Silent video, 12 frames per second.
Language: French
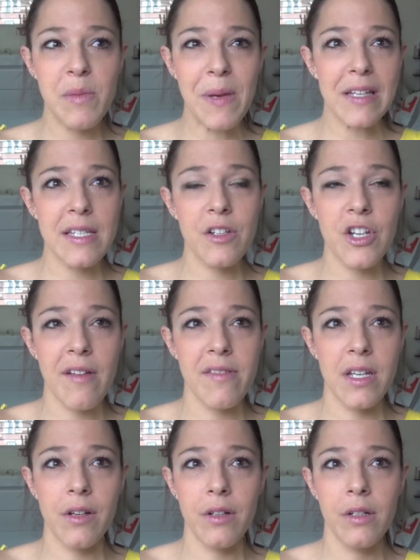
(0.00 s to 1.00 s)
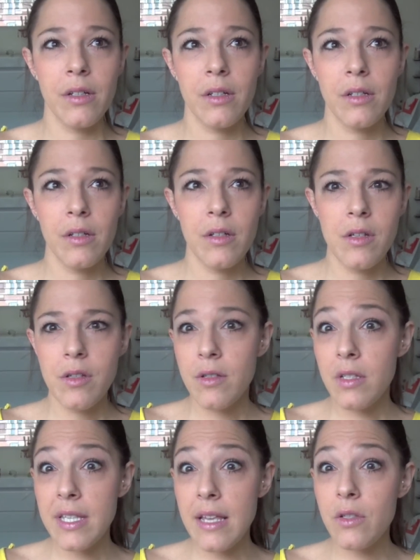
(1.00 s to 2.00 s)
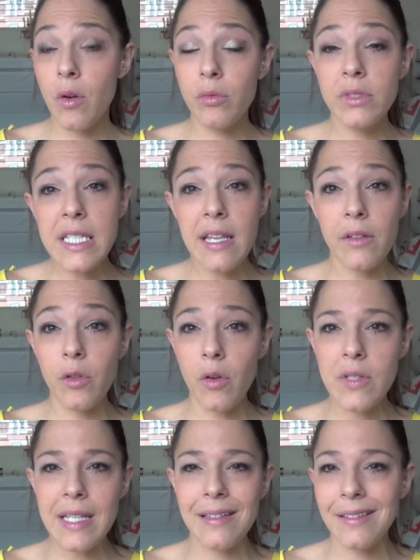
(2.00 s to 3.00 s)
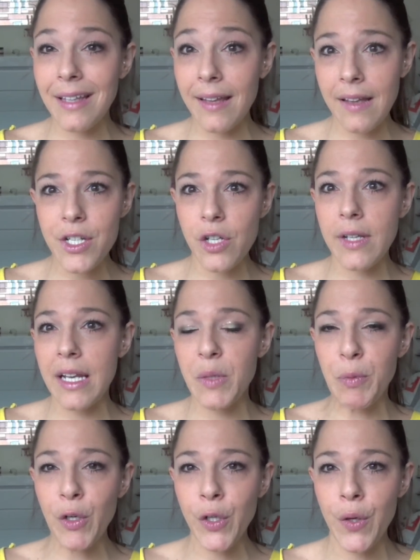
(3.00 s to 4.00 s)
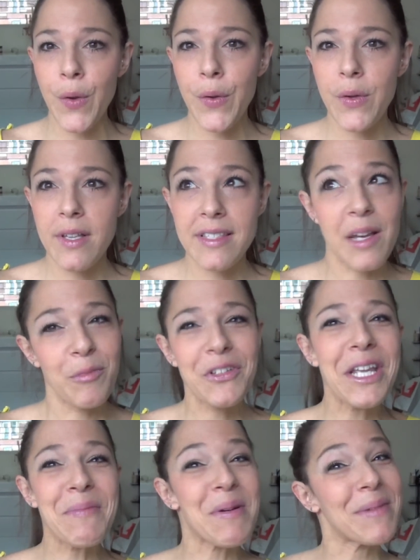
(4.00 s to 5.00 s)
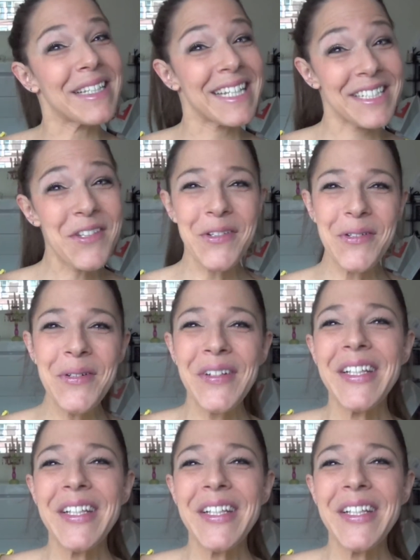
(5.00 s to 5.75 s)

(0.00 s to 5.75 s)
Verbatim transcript: mes piercings, j'avais 16 euh, ans ou 17 ans. C'était très très jeune à l'époque. Ça remontait il y a pas mal d'années du coup.